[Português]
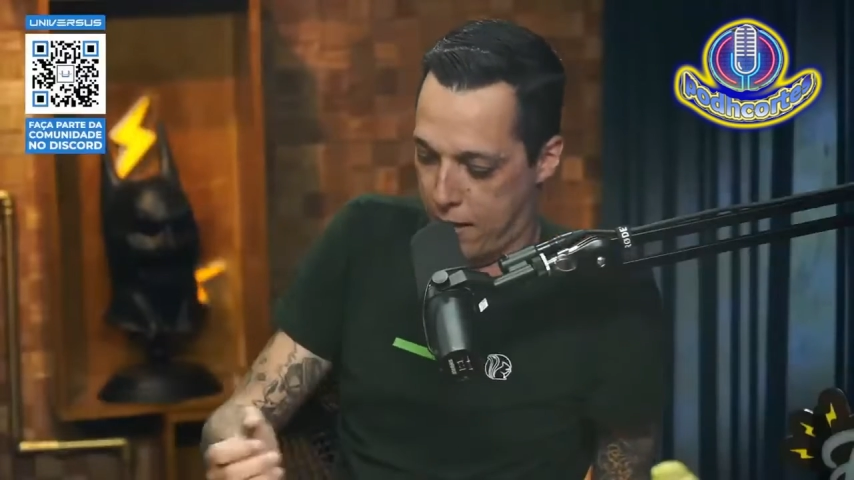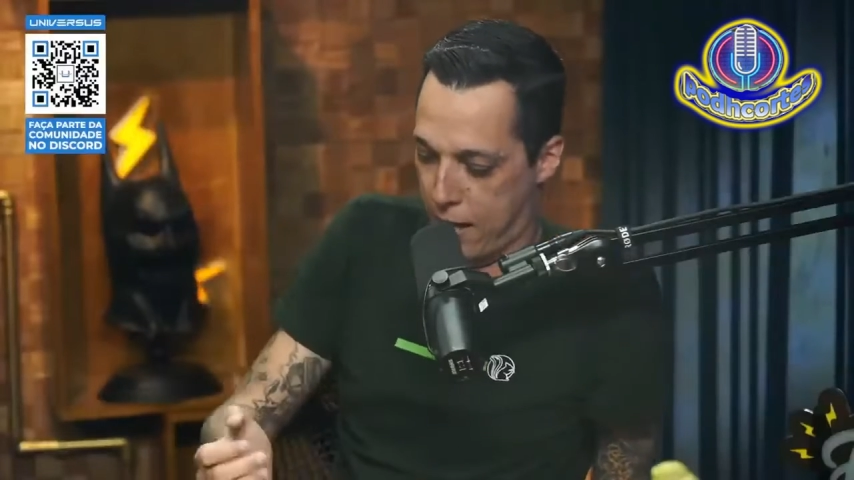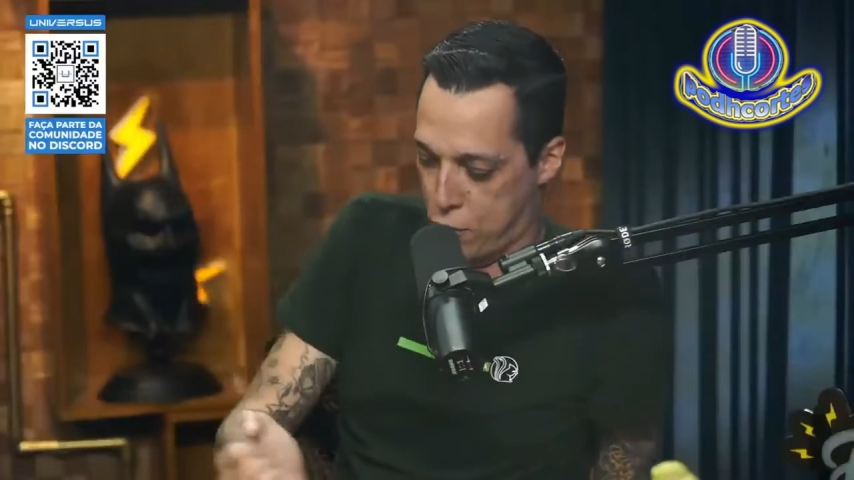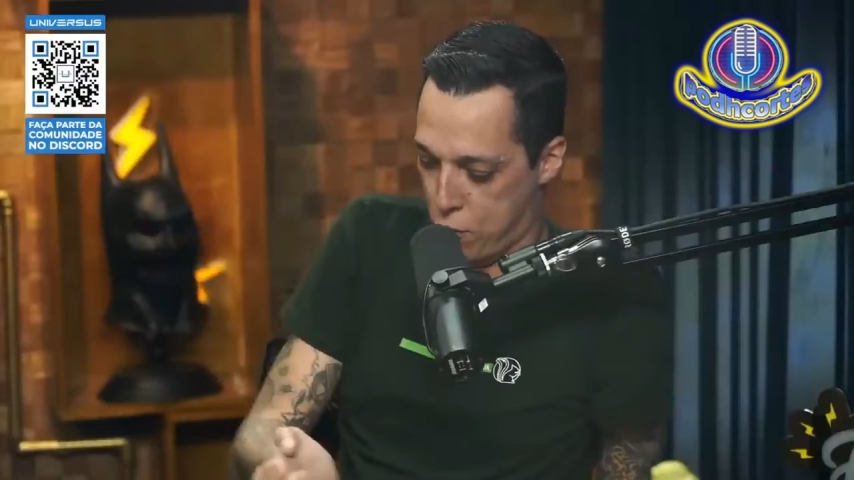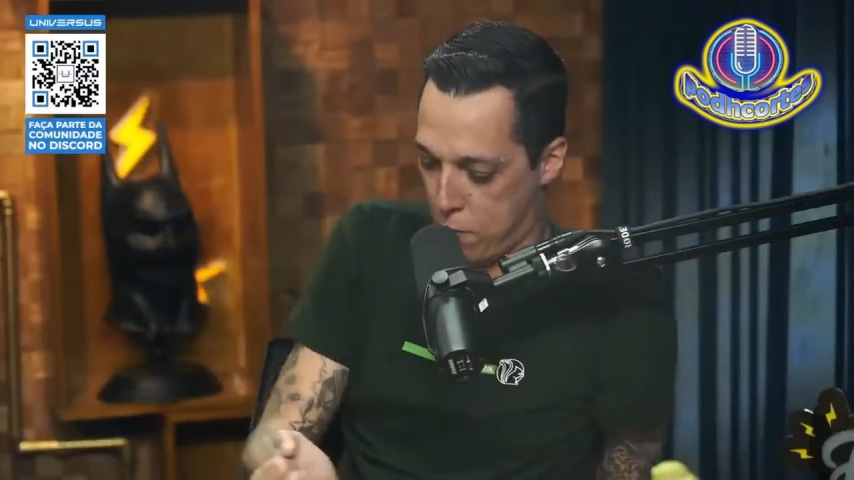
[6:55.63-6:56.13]

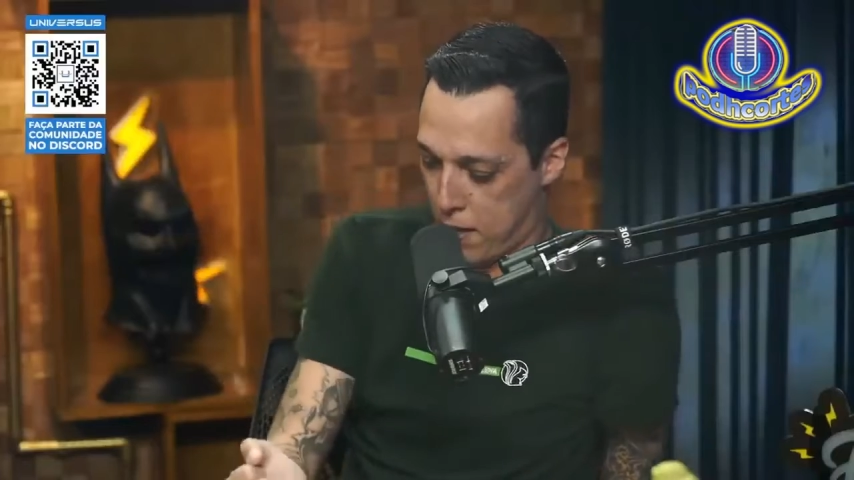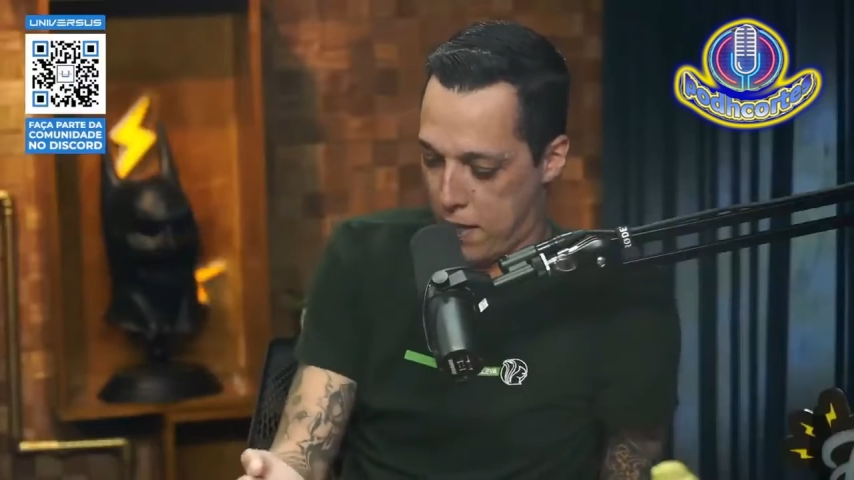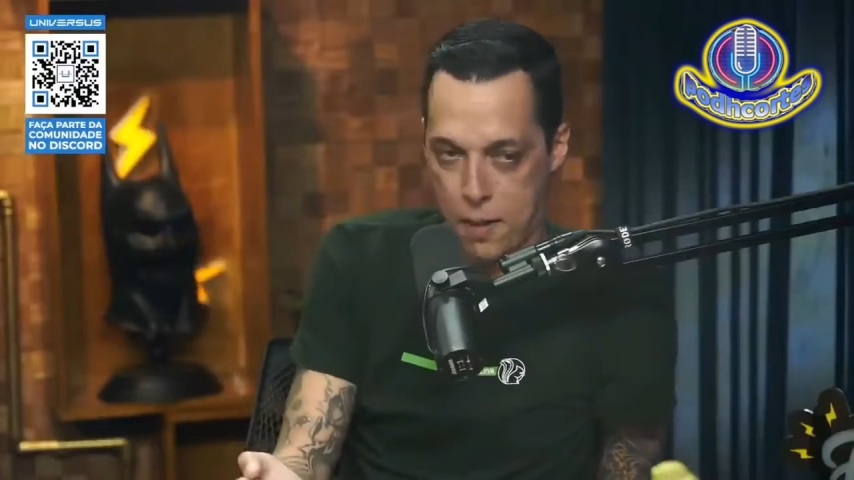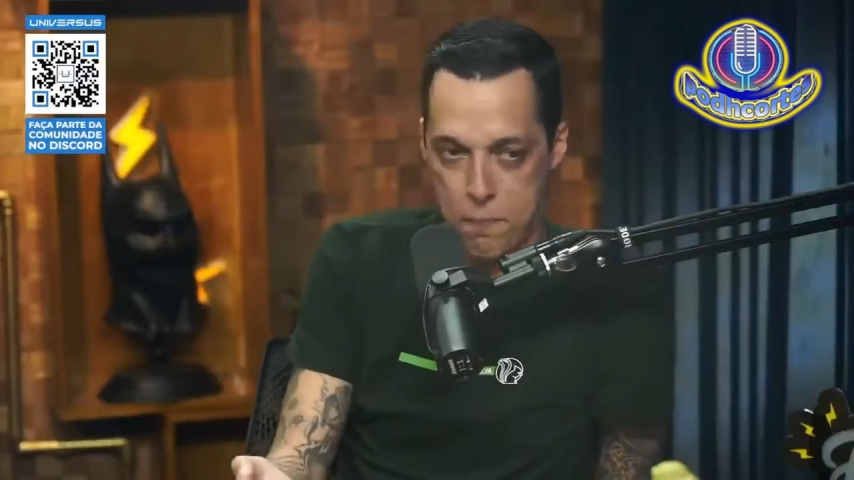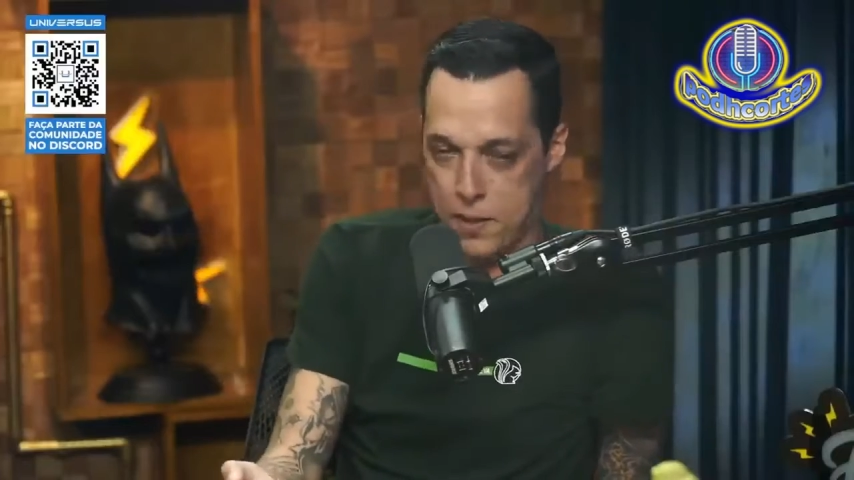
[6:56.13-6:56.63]
ketchup na,
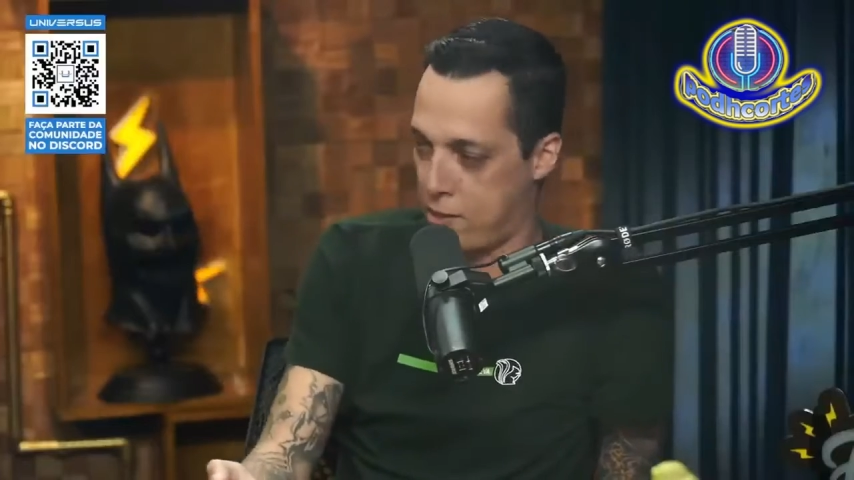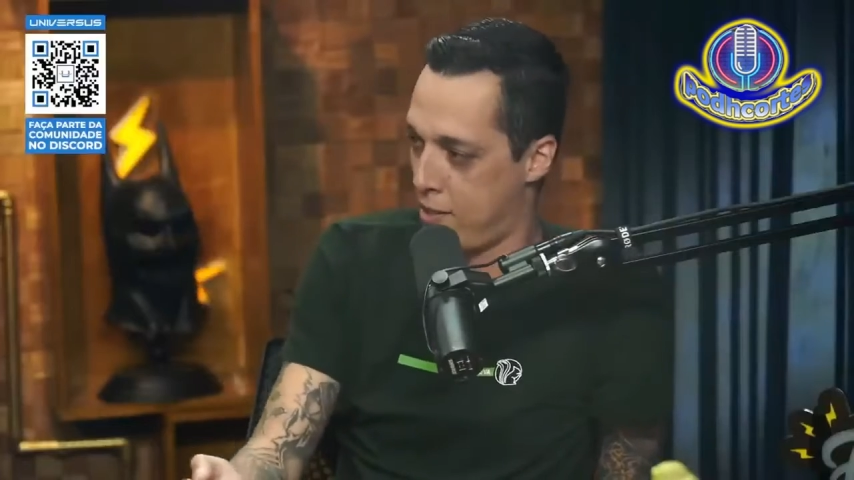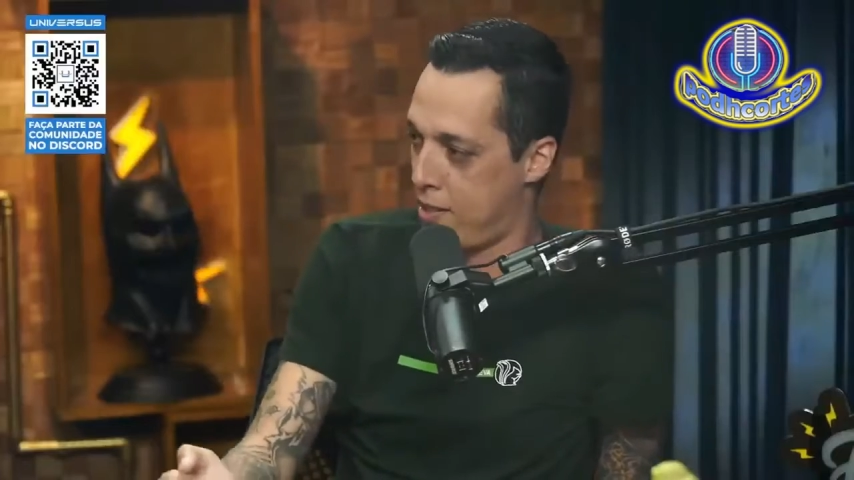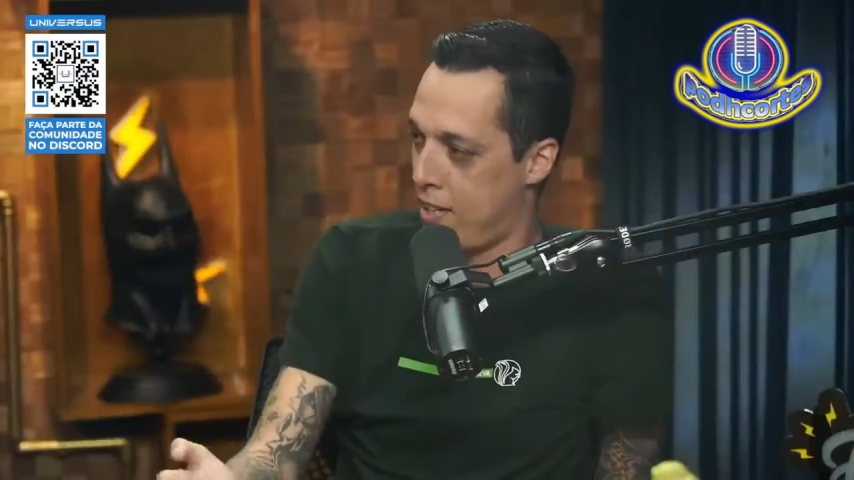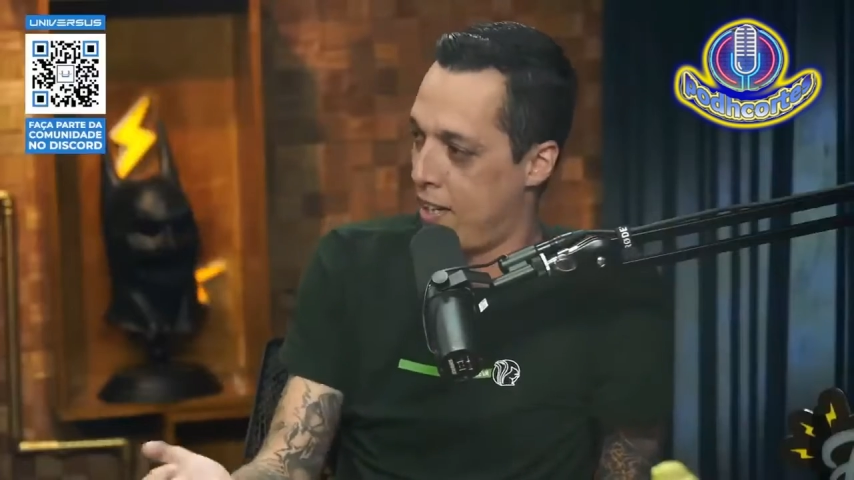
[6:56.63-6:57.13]
Ketch... na...
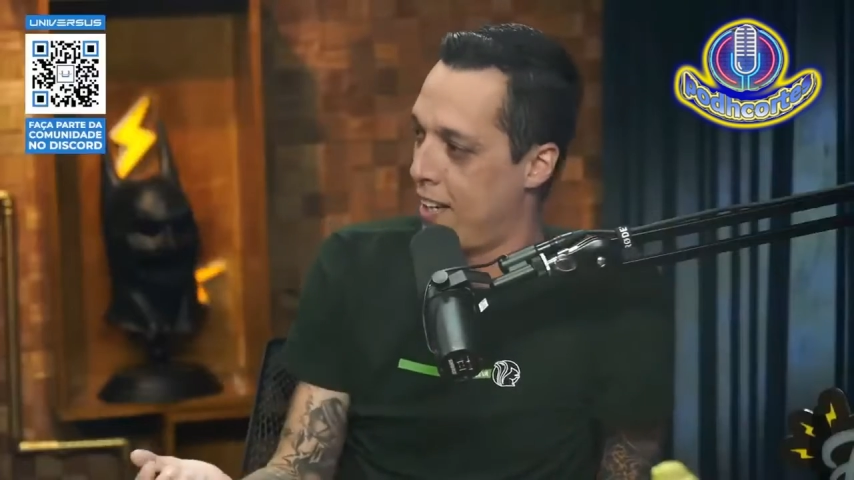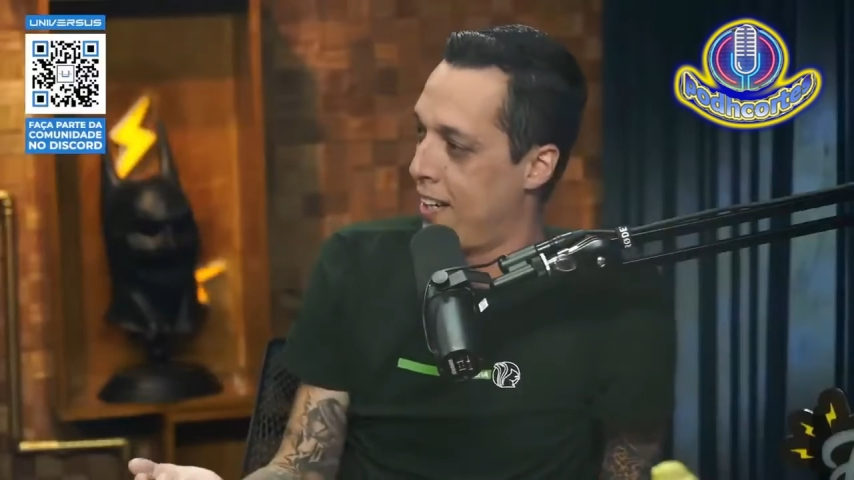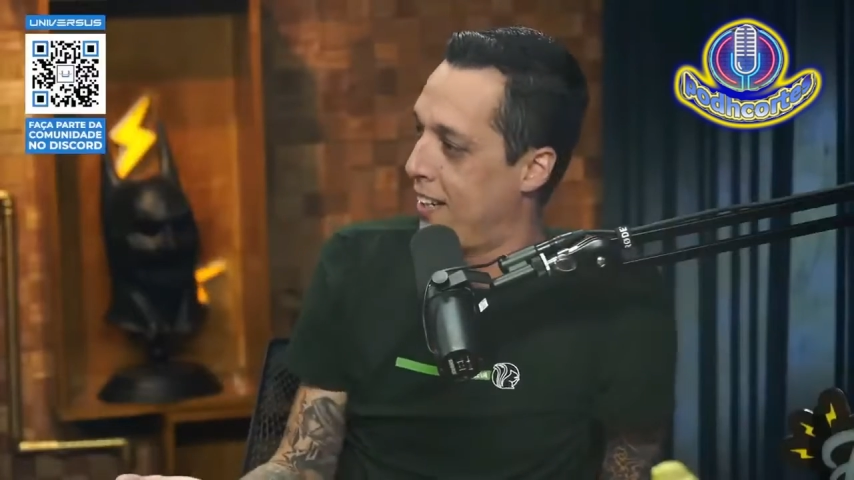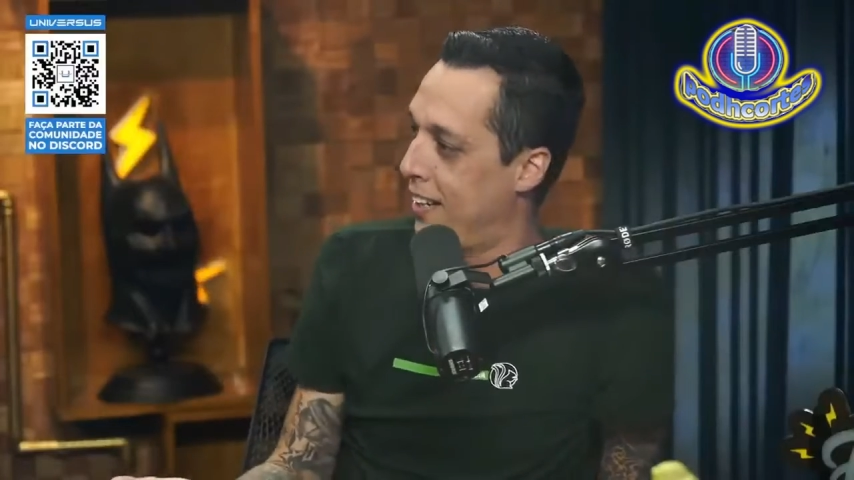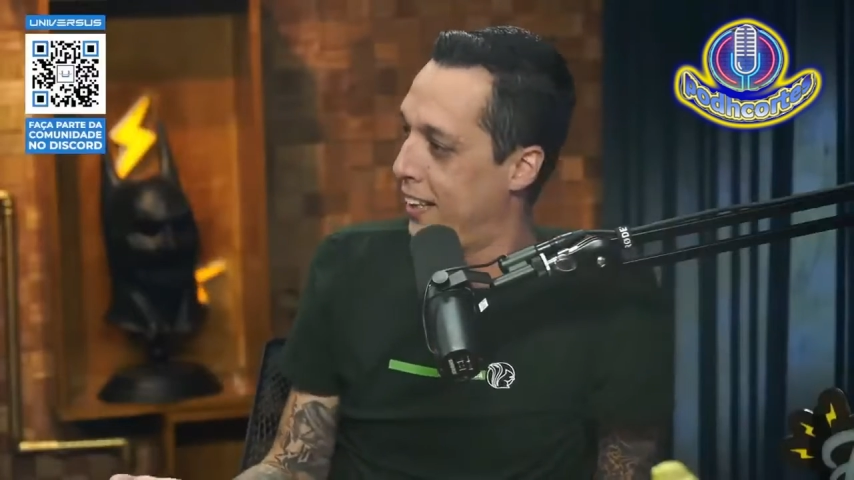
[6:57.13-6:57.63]
É.